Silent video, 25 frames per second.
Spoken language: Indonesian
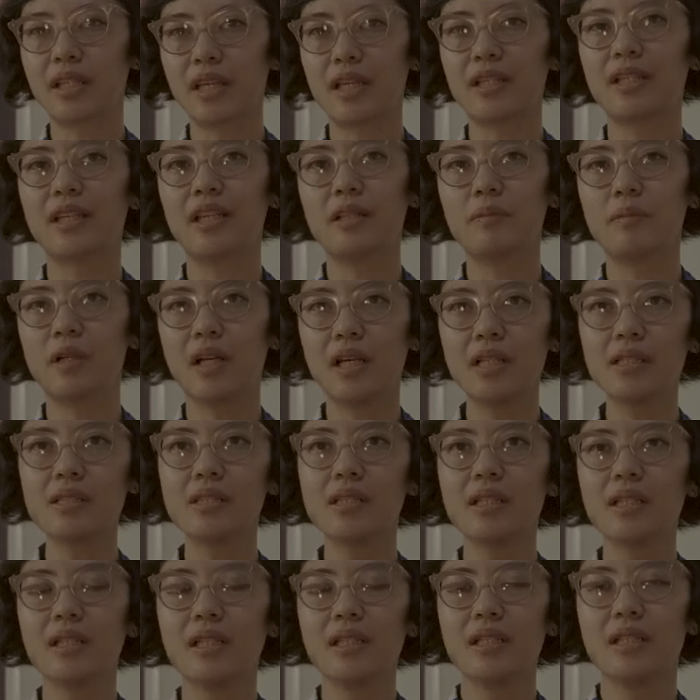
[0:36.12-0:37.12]
kain-kain bekas
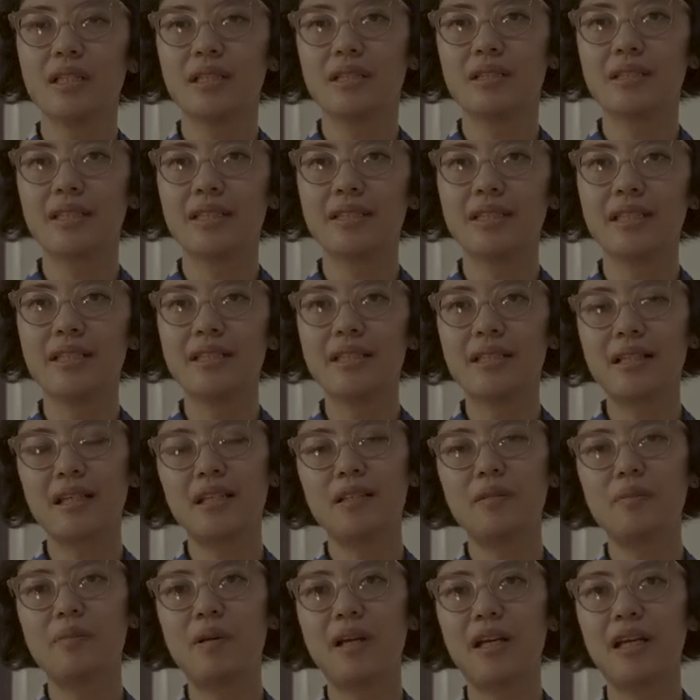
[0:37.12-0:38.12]
saya
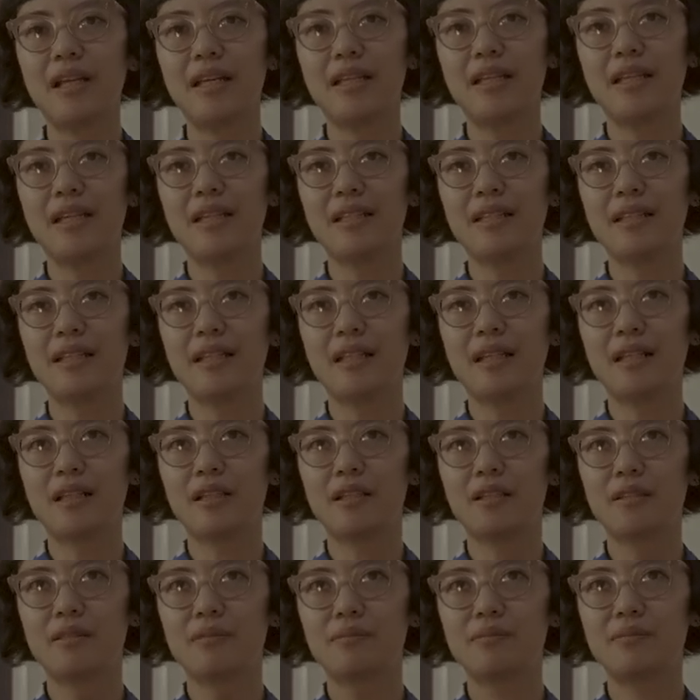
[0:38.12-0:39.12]
jadikan pakaian
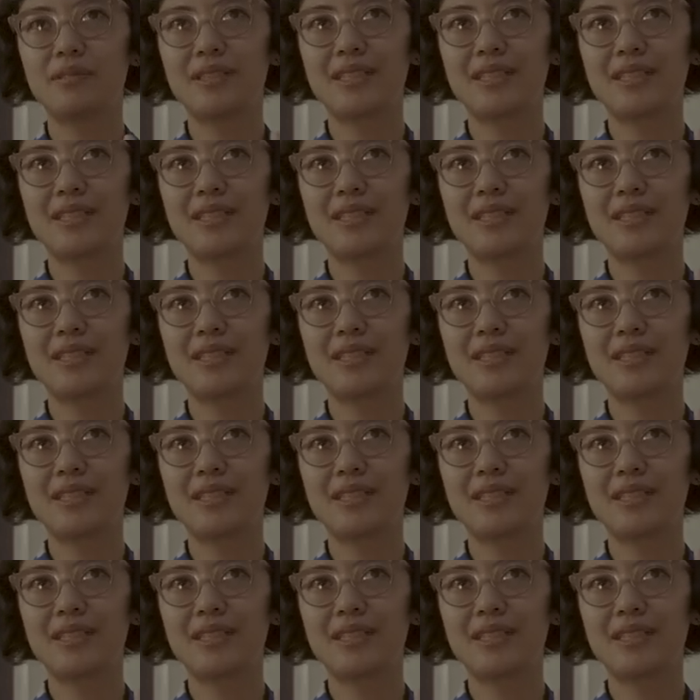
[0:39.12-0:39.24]
yang